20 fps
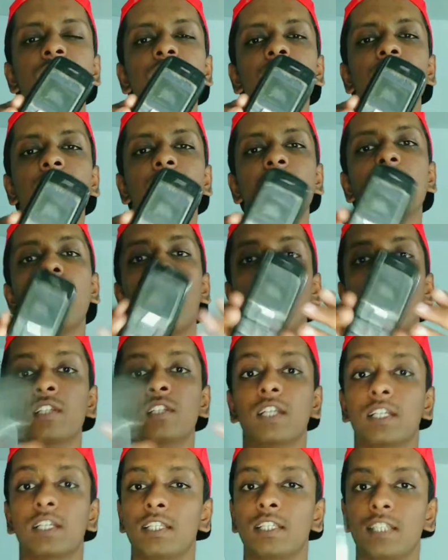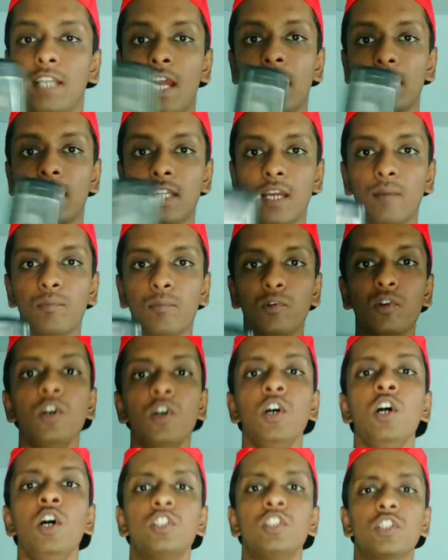करके ऑन करके दिखाएंगे आपको
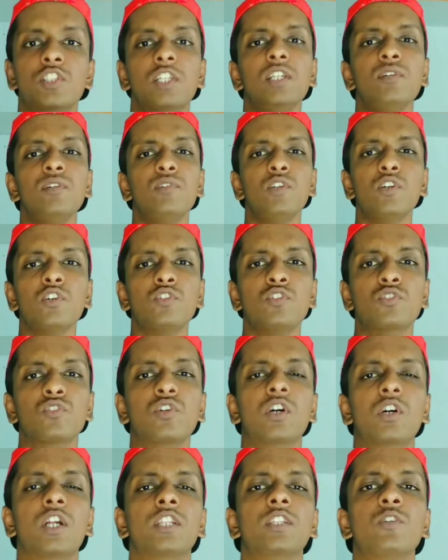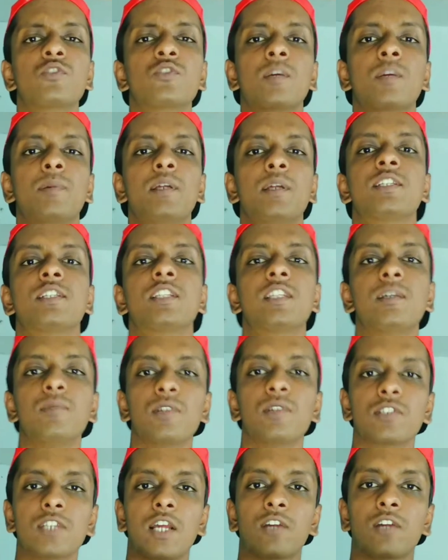तो चलिए वीडियो को शुरू करते हैं उसके पहले जितने भी लोग
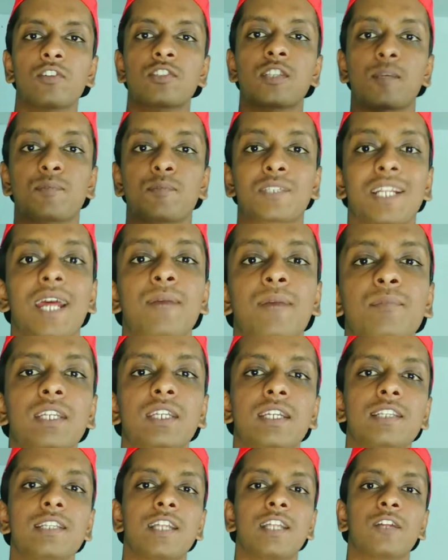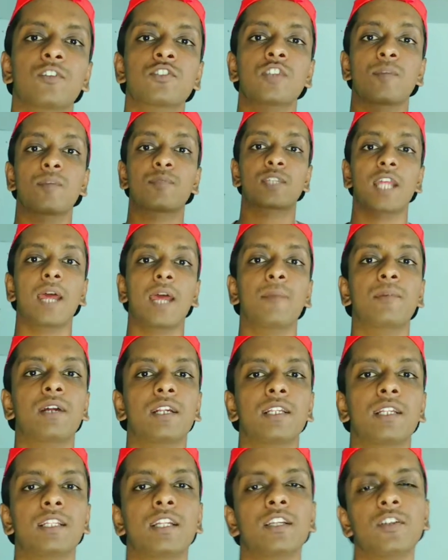चैनल को सब्सक्राइब नहीं किया चैनल को सब्सक्राइब कर
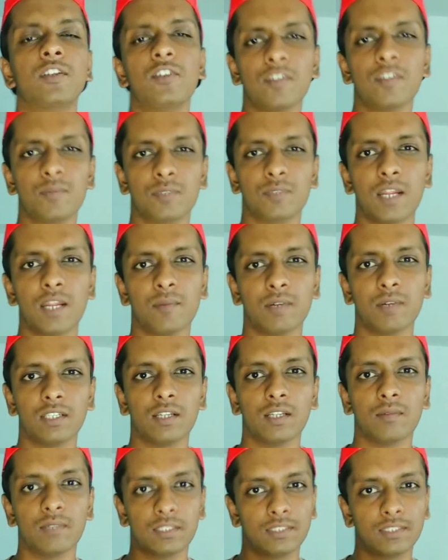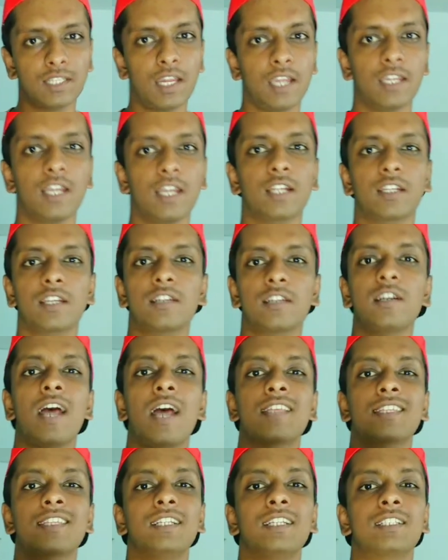लेना क्योंकि सब्सक्राइब करना बनता है यार क्योंकि
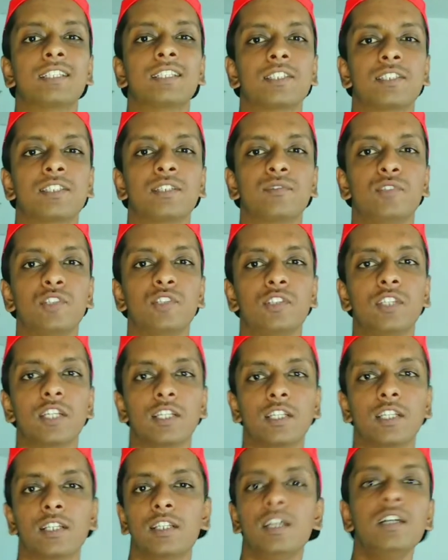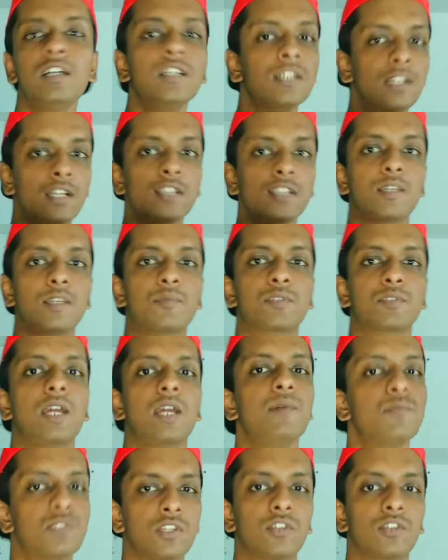ऐसे इंटरेस्टिंग वीडियो देखने के लिए
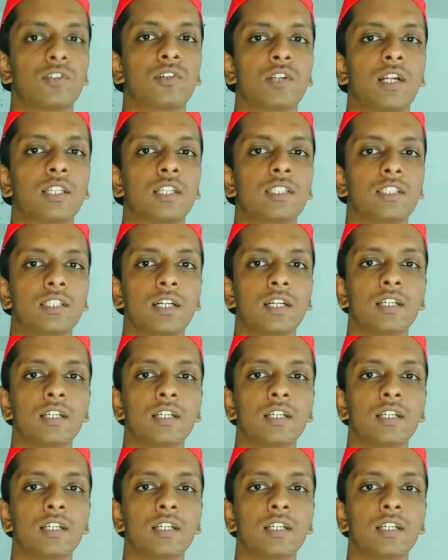सब्सक्राइब जरूर कर देना